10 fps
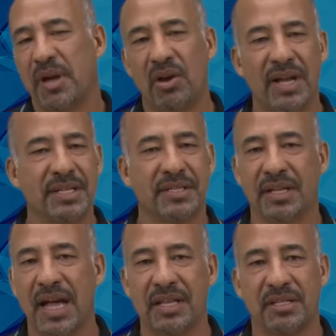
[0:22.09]
melhores
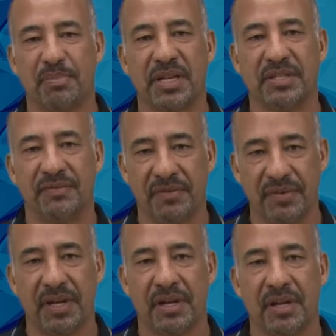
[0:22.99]
cidades para se
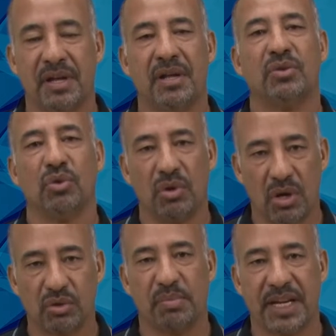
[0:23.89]
viver do
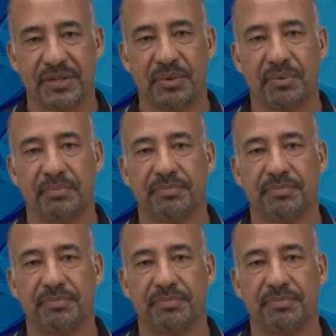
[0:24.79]
nosso Brasil.